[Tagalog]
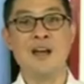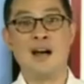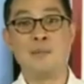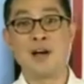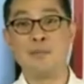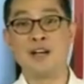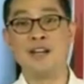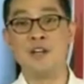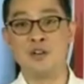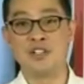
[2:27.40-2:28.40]
Ang
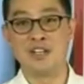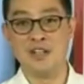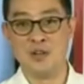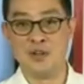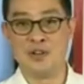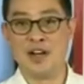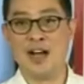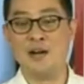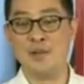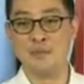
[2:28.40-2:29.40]
makapaglingkod sa inyo ang
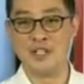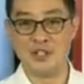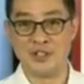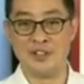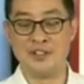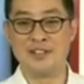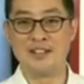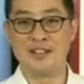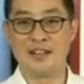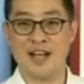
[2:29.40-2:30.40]
aming misyon
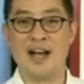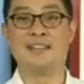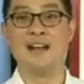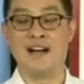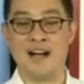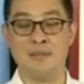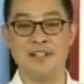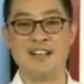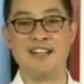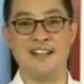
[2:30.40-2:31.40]
at ang
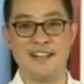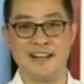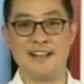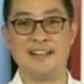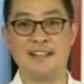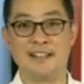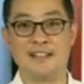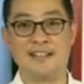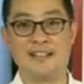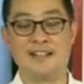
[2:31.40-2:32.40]
aming kaligayahan.
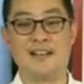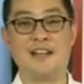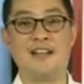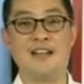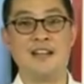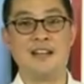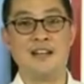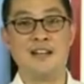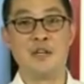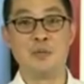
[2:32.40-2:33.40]

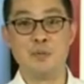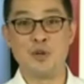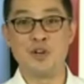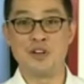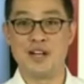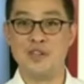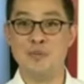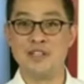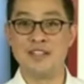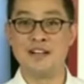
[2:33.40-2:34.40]
Ngayon po ay
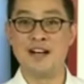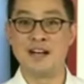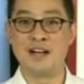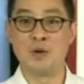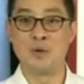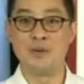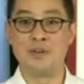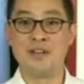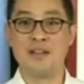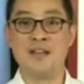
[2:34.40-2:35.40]
dumating ang araw
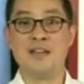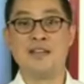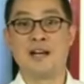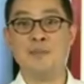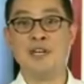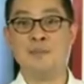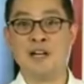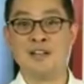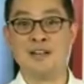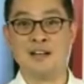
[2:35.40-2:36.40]
na kami
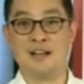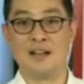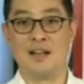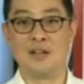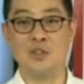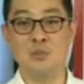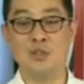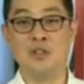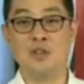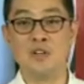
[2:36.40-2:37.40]
naman ang
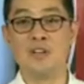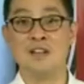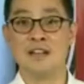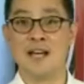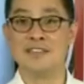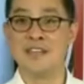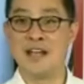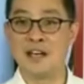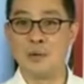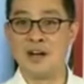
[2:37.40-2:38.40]
dumudulog at
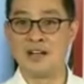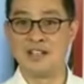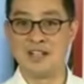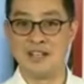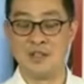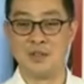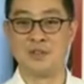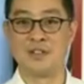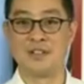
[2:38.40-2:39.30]
nananawagan sa inyo.